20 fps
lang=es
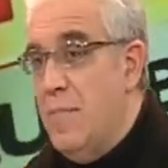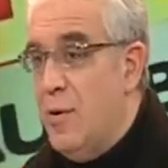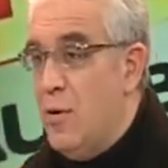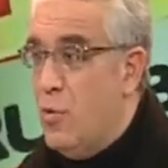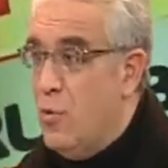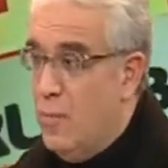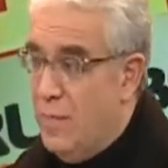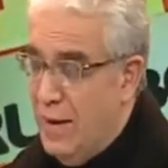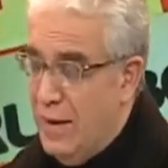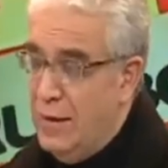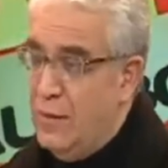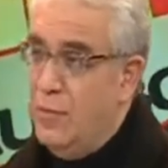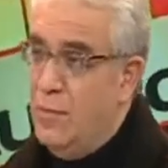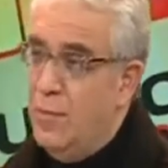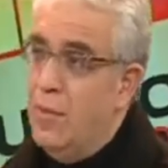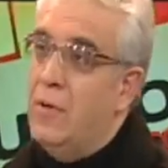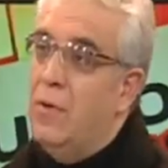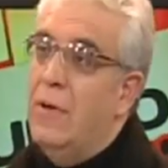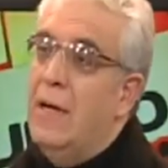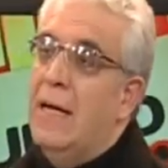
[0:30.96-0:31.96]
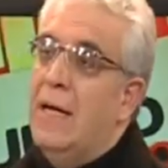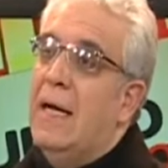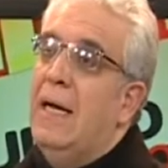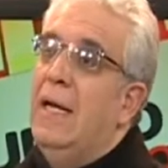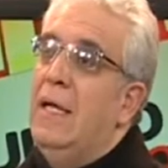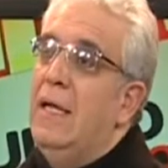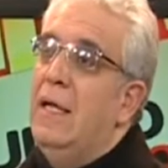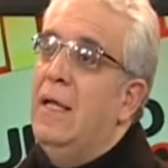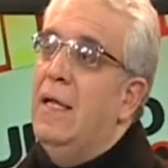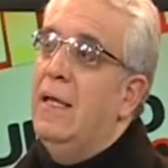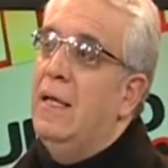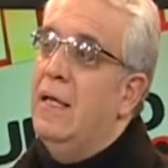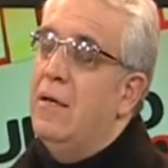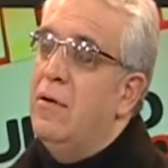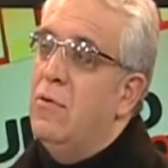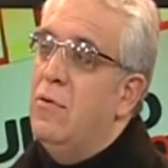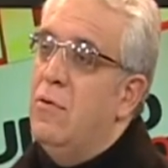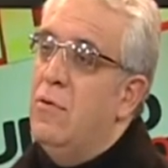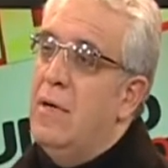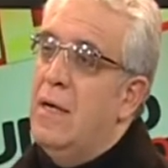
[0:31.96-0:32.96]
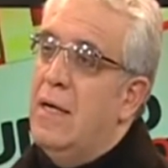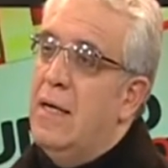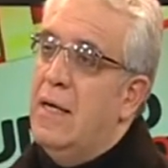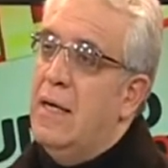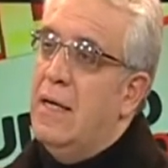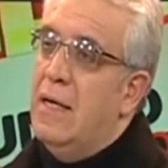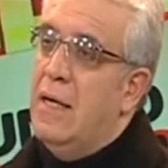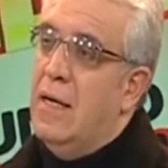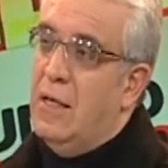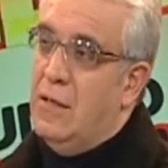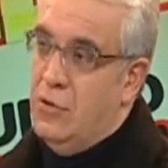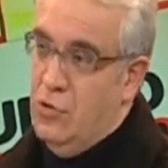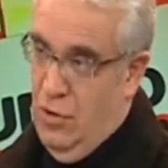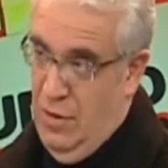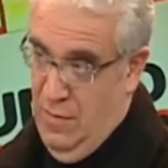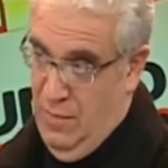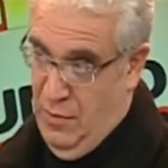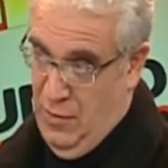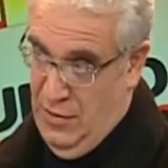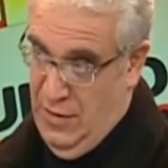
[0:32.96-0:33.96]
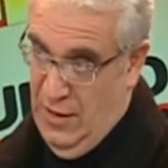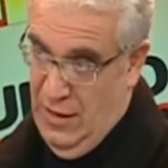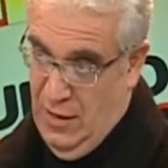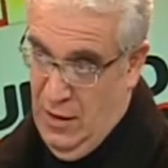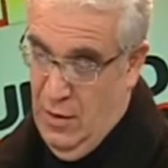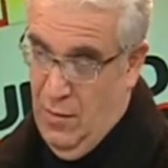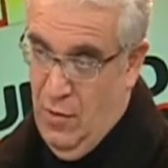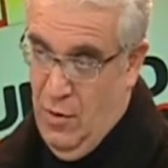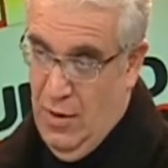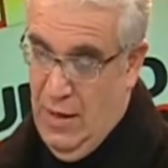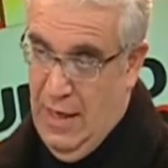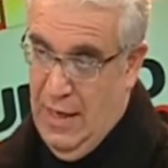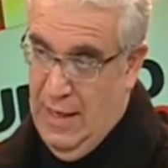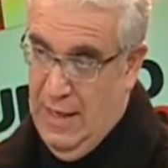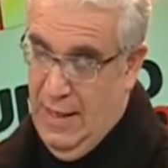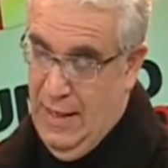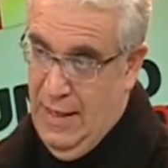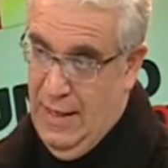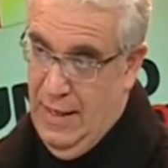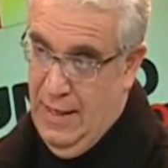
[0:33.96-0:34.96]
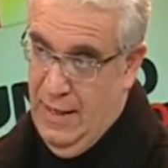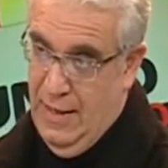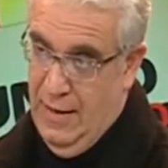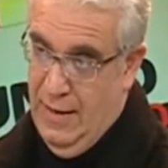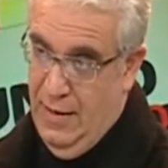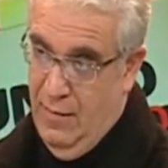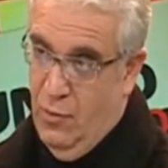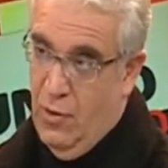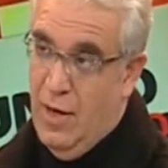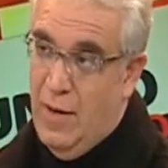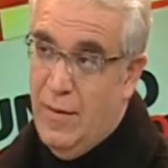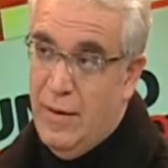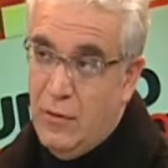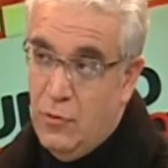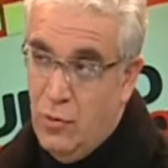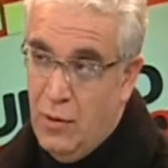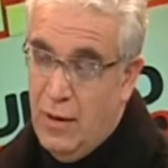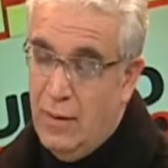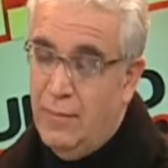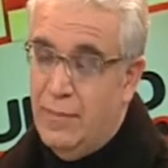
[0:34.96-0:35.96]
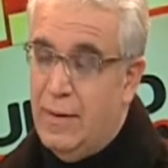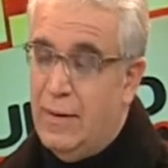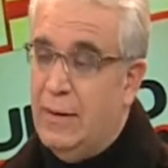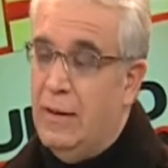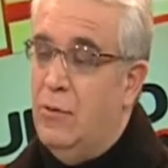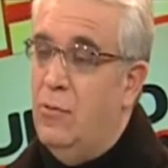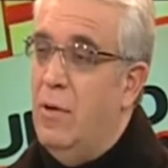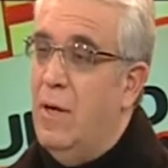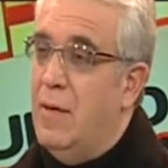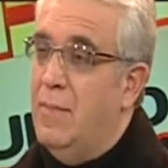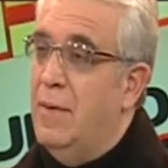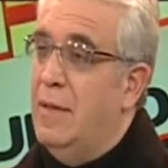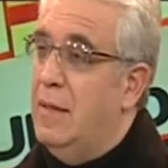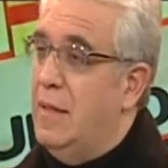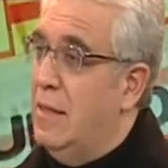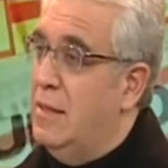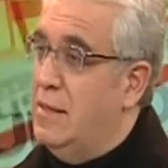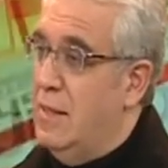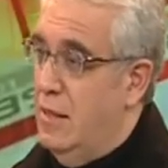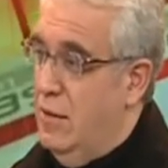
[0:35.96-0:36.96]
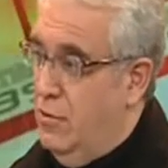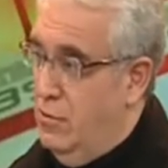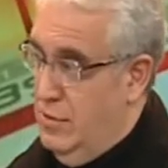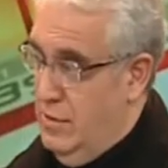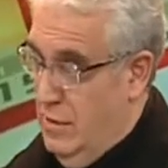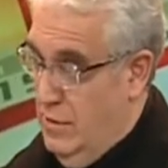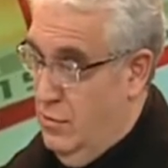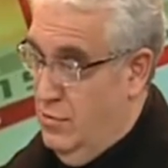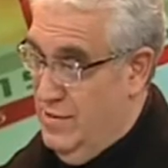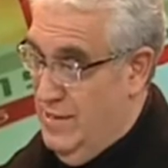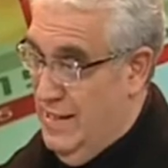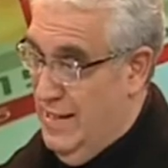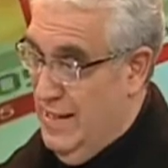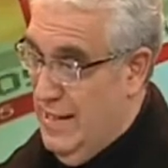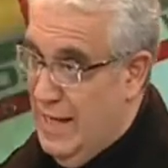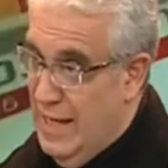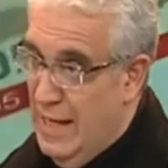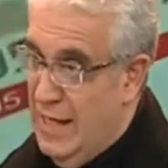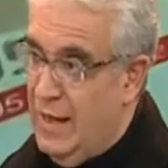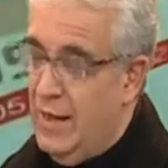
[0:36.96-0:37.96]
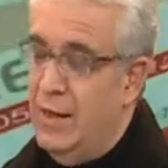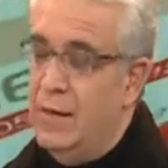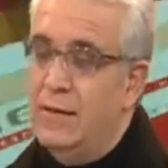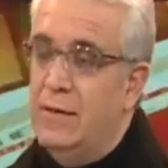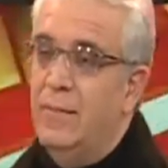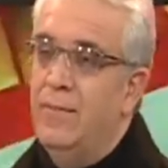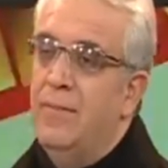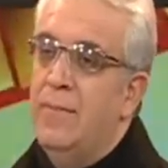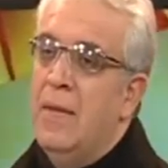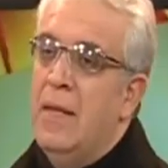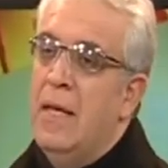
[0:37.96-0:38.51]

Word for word: preocupante un poco la caída de una acción importante como la de eh, Buenaventura, particularmente se negocian los ADRs,